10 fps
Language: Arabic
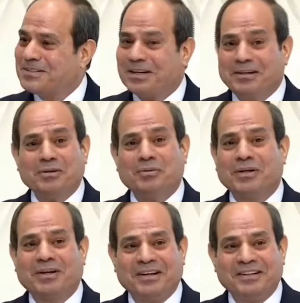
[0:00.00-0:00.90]
صحيح
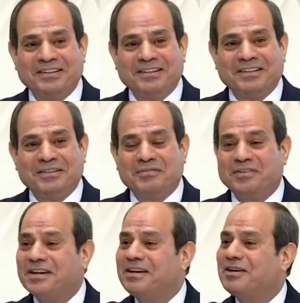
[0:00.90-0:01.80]
والله
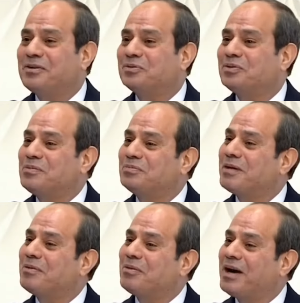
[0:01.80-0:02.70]
فقلت لهم
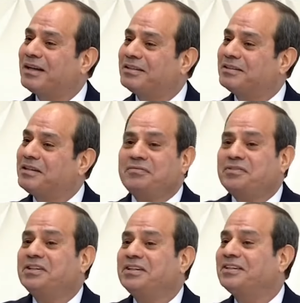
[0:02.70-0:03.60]
طبق واحد ايه
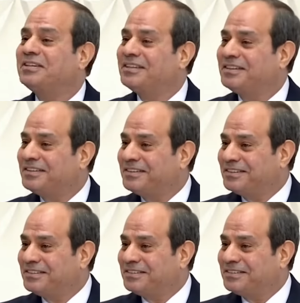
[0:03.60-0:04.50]
في ايه
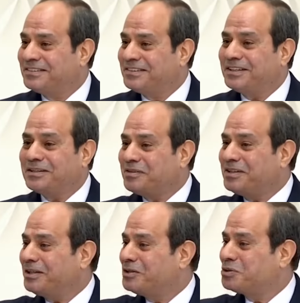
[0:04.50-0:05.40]
احنا كفايه
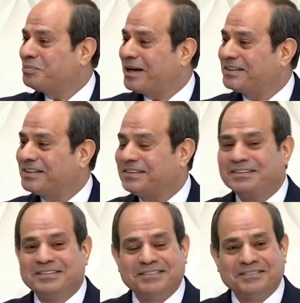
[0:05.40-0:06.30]
ان احنا نشوف بعض كده
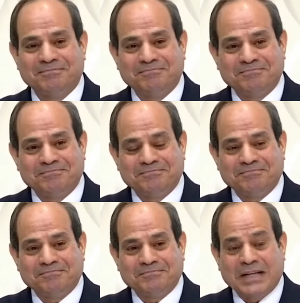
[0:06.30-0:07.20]

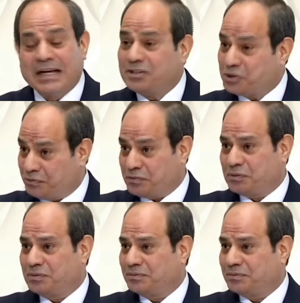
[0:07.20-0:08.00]
شوفوا